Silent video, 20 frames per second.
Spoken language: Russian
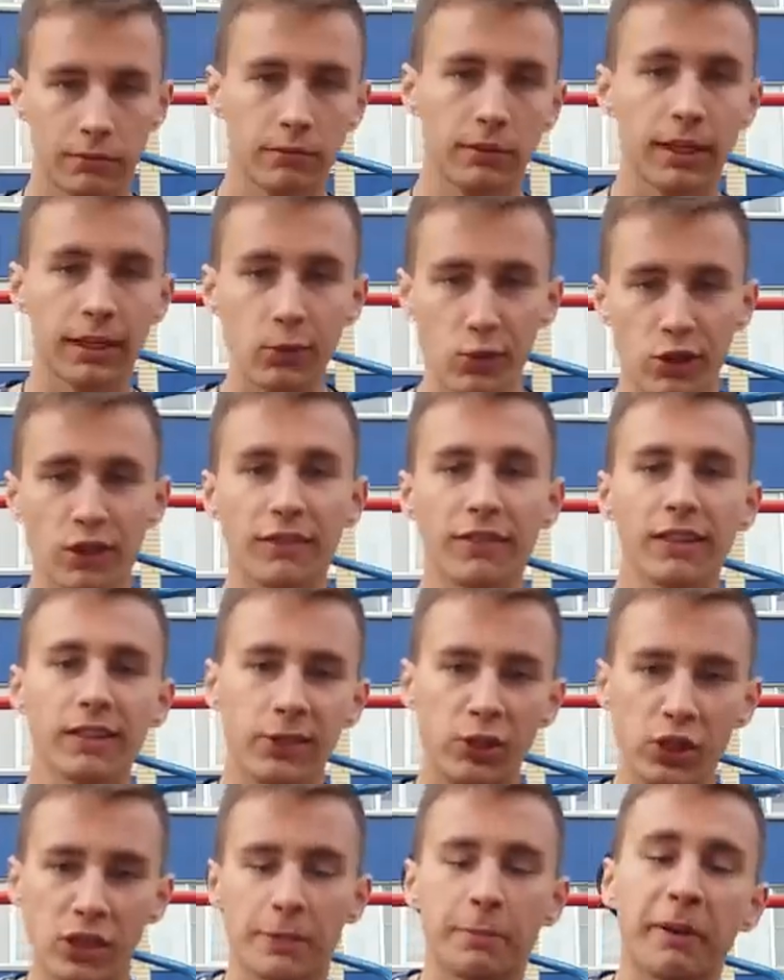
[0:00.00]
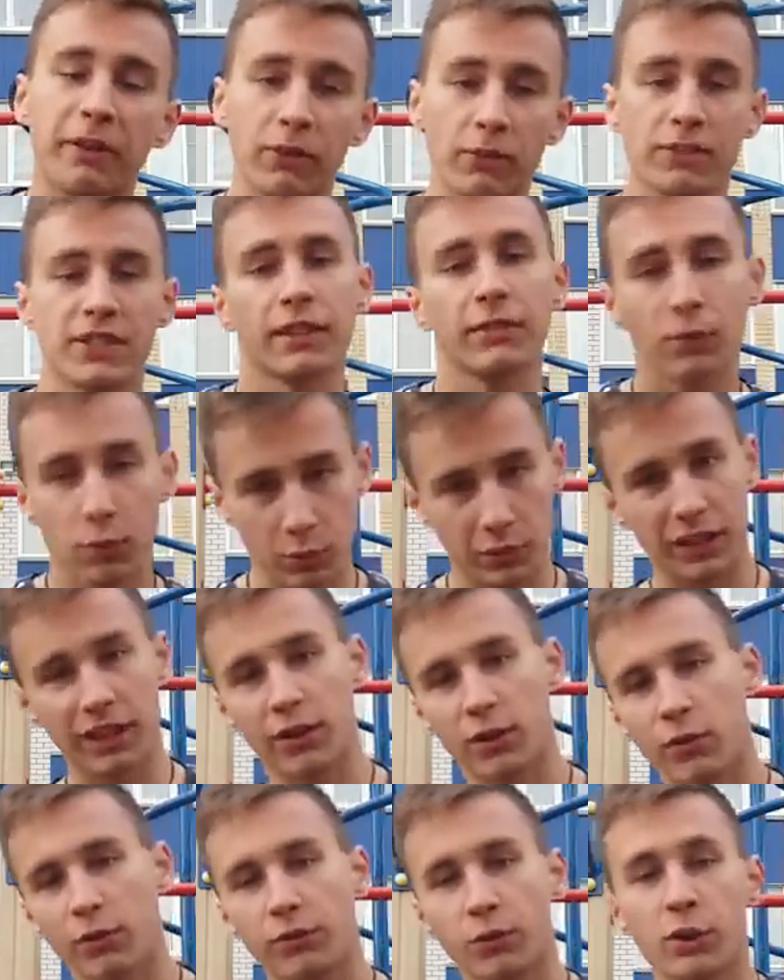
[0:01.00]
Как я уже говорил, сейчас пройдем взрывную
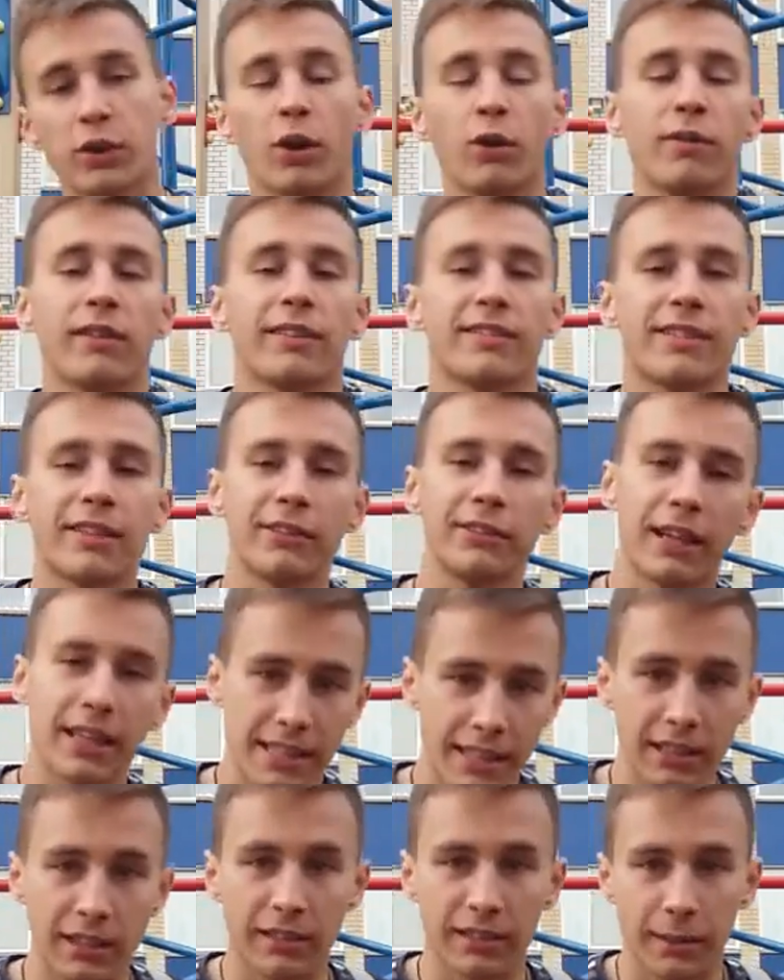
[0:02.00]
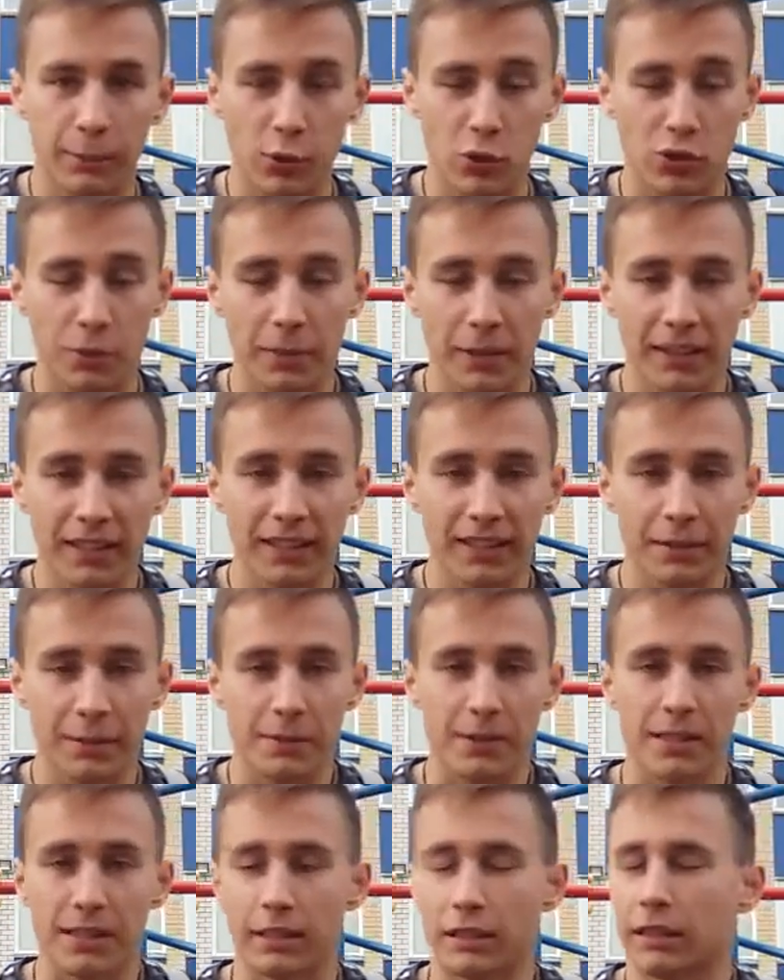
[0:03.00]
тренировку, я уверен, взрывная сила нам очень
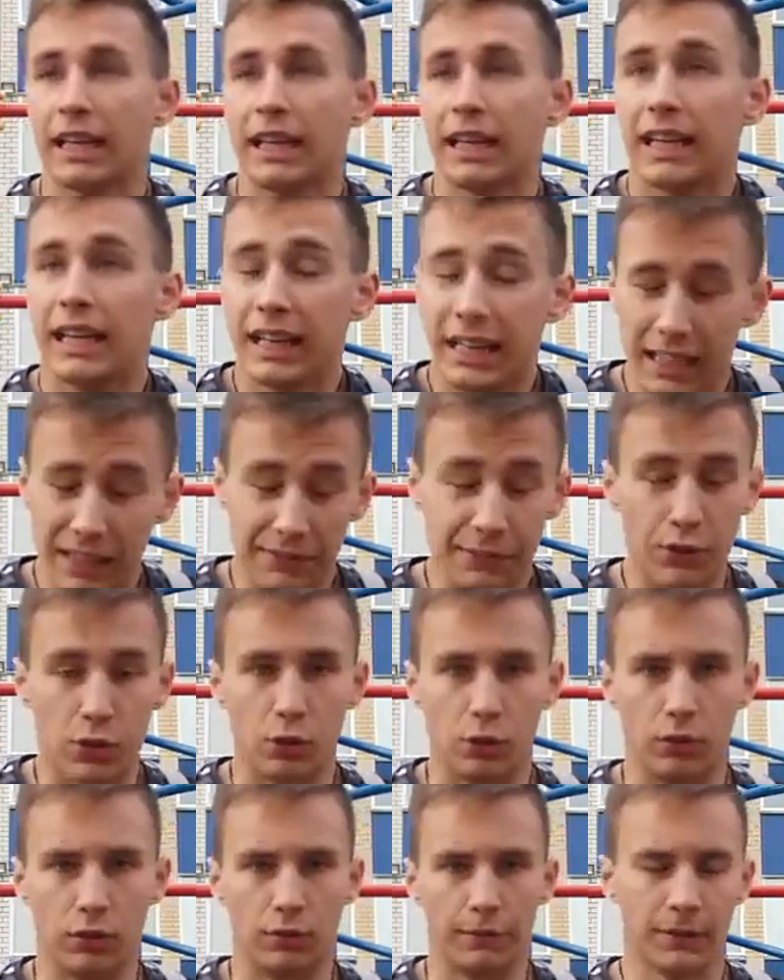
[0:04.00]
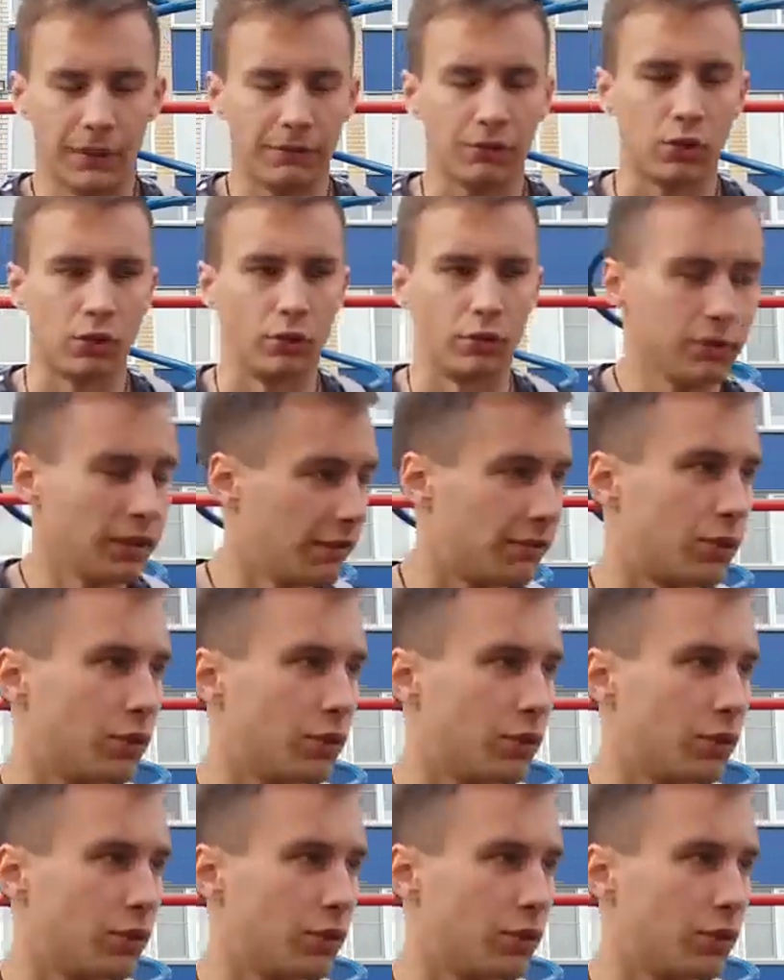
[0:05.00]
понадобится. И все, и все, и